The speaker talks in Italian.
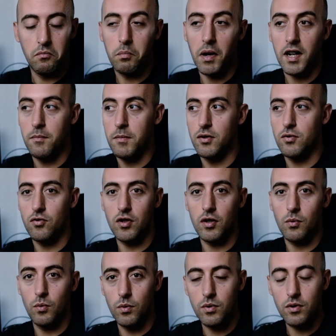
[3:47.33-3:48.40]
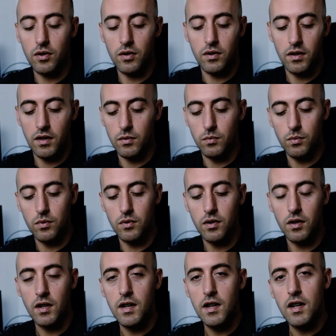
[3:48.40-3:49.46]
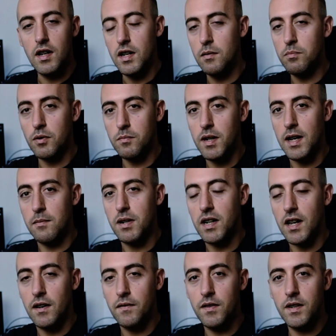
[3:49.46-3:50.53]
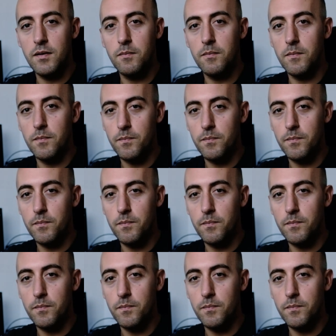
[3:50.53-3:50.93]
pagamento sicuro e tutto. Il problema è che vi